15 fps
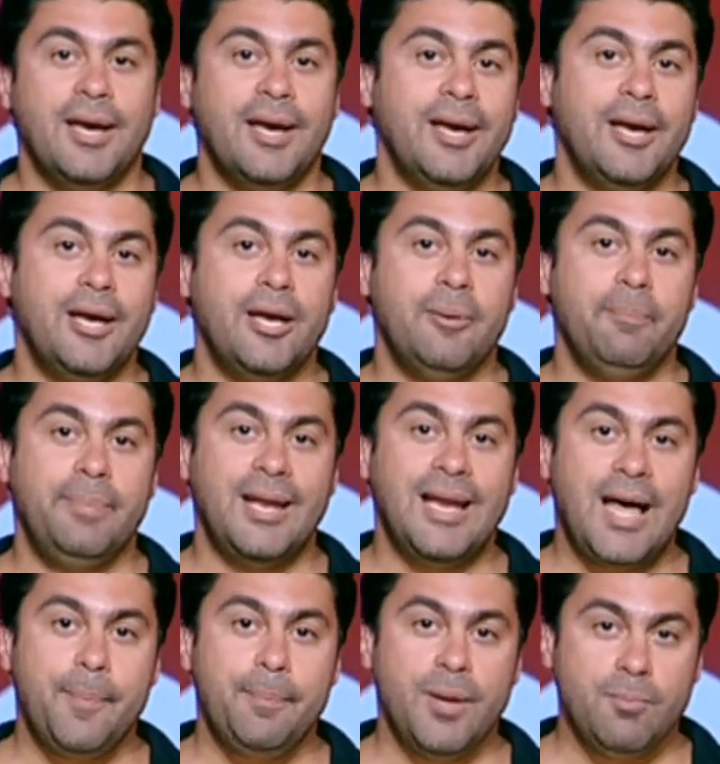آه،
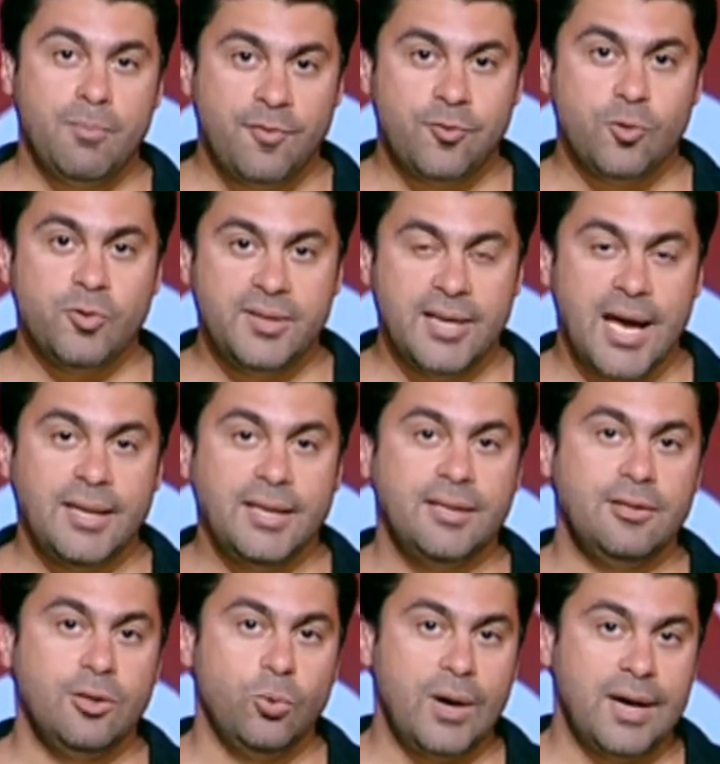بيلعب المفروض يعني
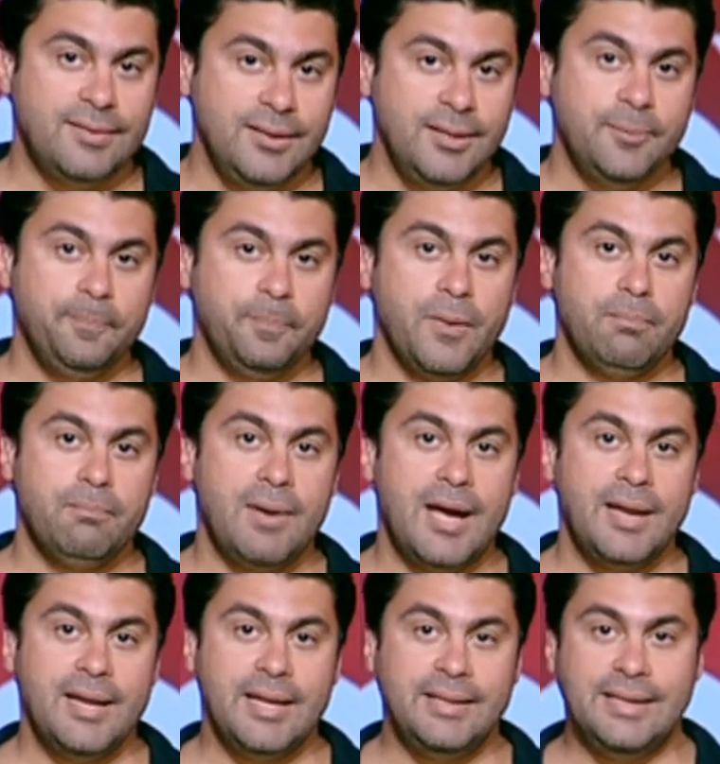دلوقتي
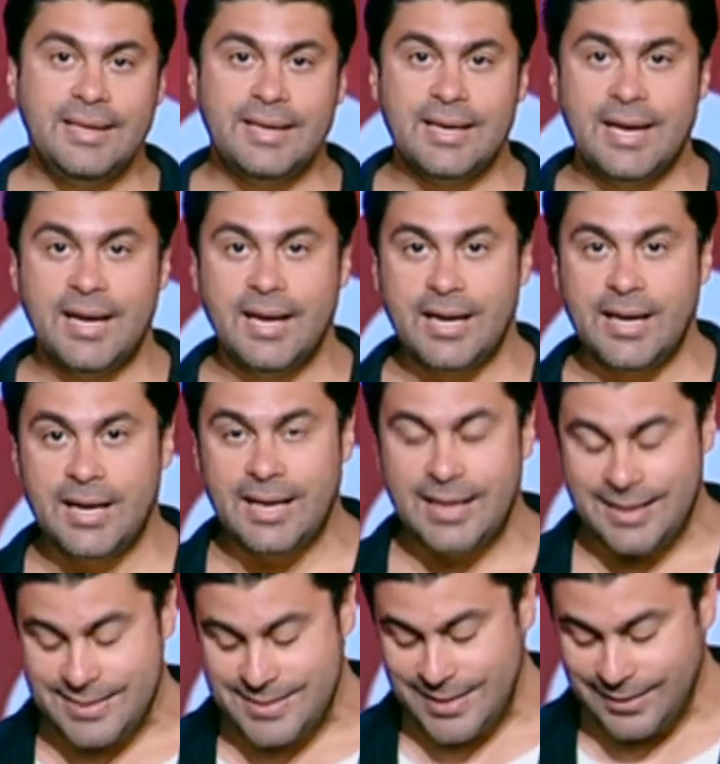مع نادي آه،
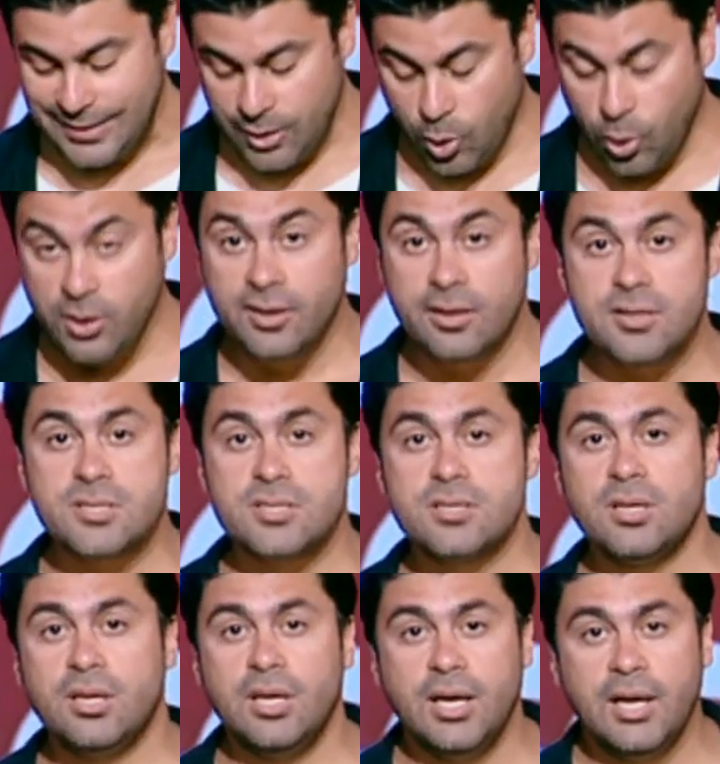سيتي
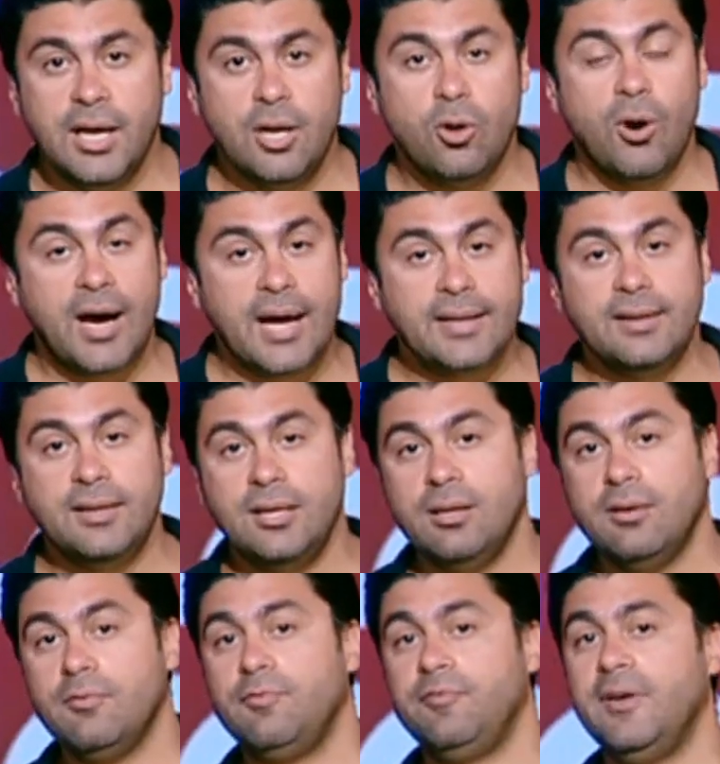اوليرز
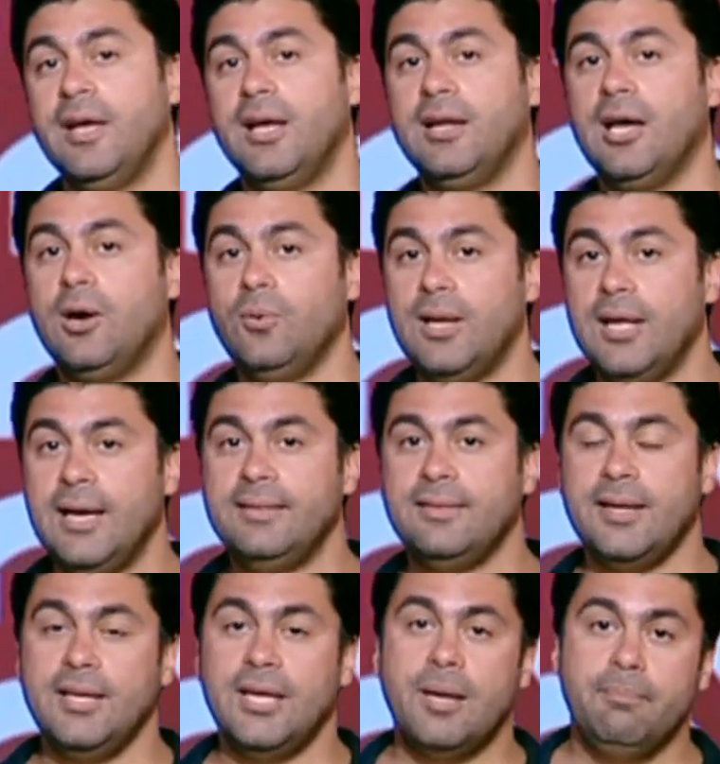الاوغندي في الجوله
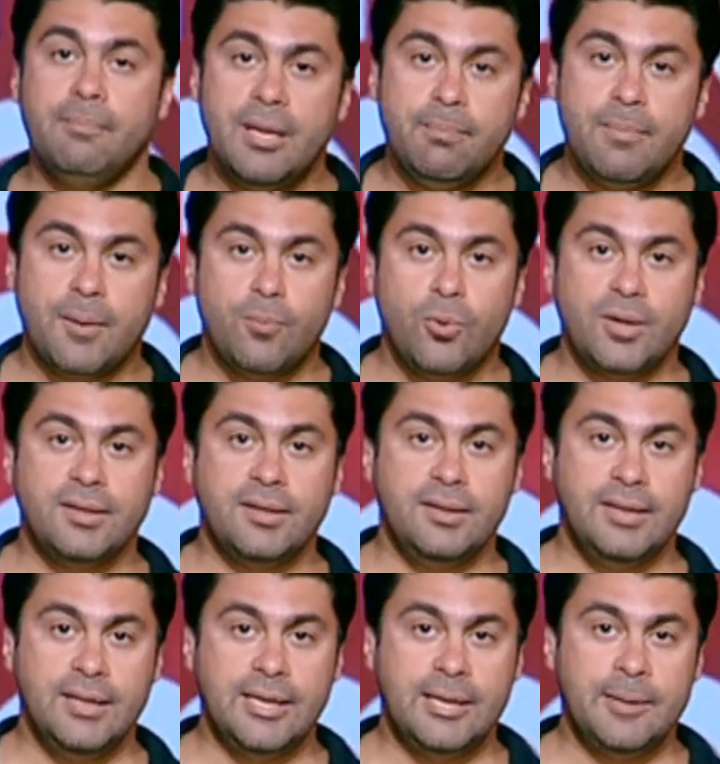الثانيه من مجموعه
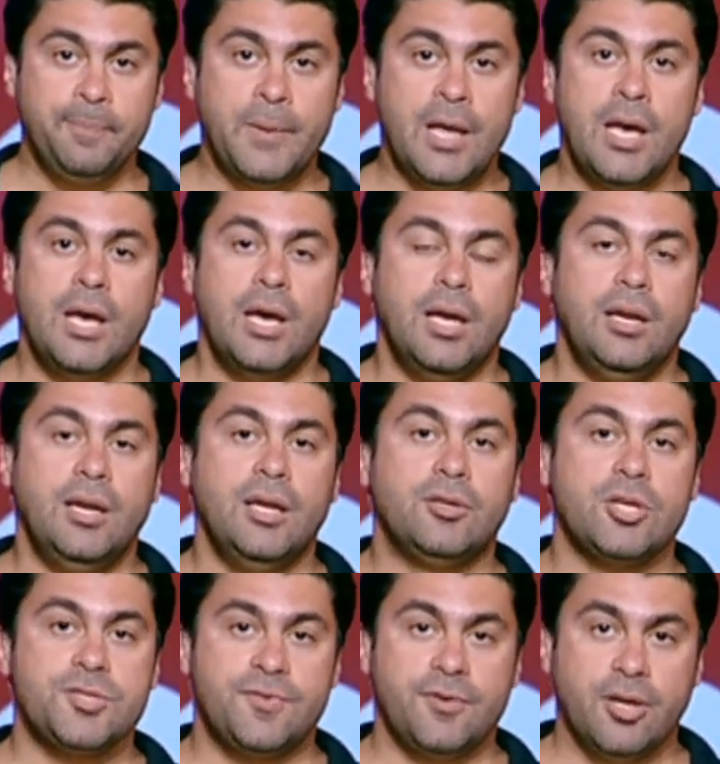النيل
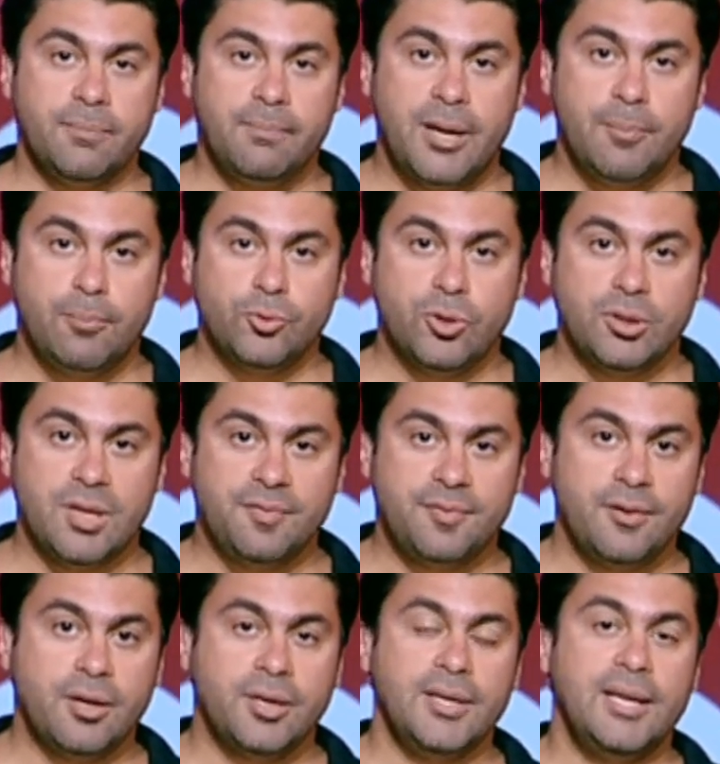لتصفيات بقى بطوله
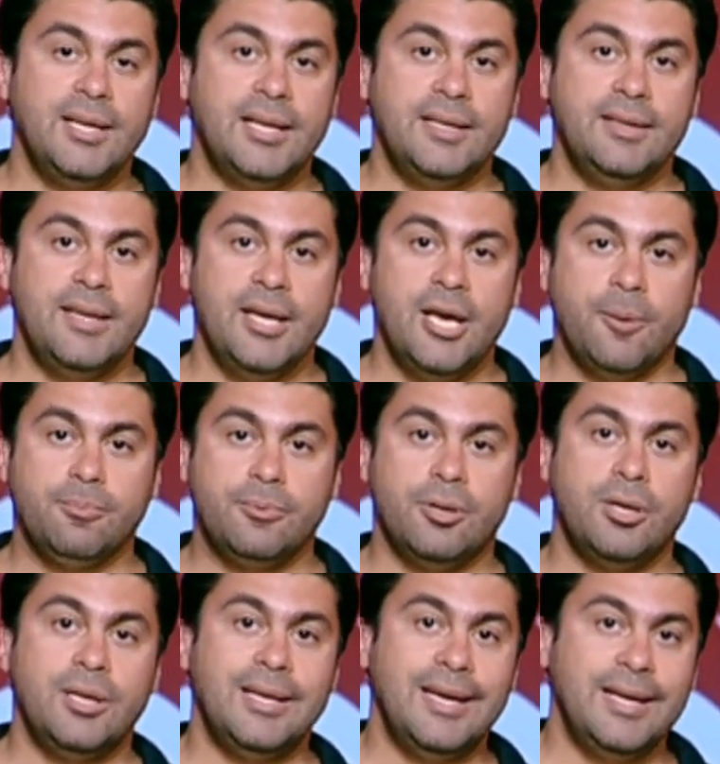افريقيا للانديه
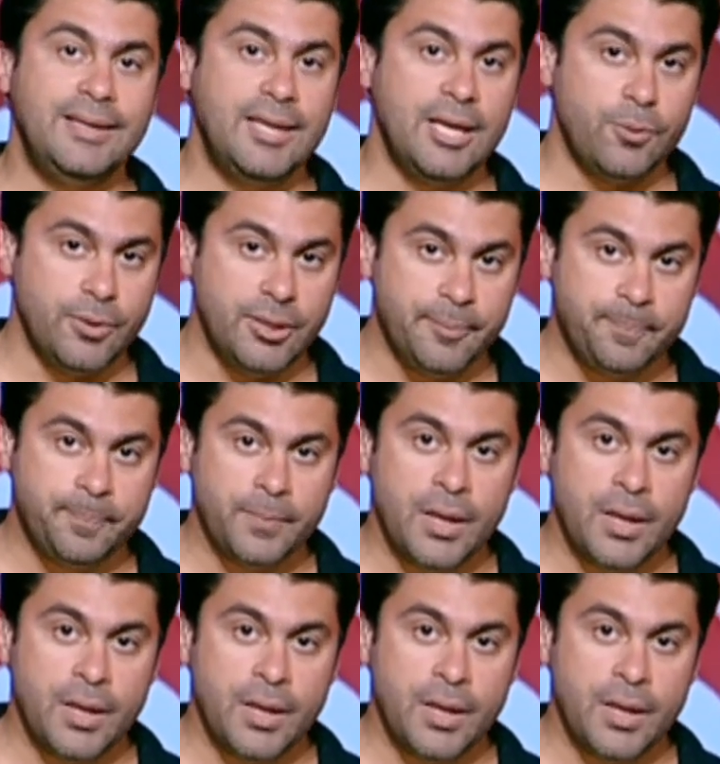ابطال الدوري